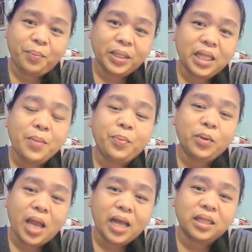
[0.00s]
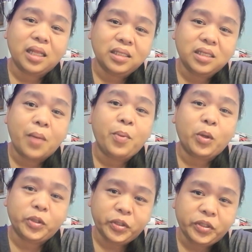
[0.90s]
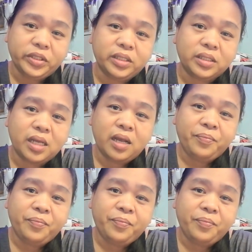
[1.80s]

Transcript: pati po lahat ng job orders.